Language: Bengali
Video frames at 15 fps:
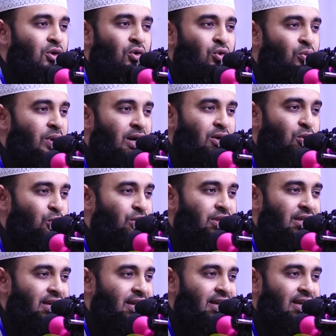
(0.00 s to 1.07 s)
তওবা
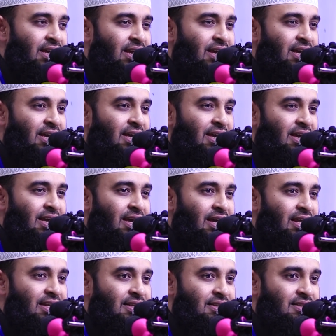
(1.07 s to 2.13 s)
করতেন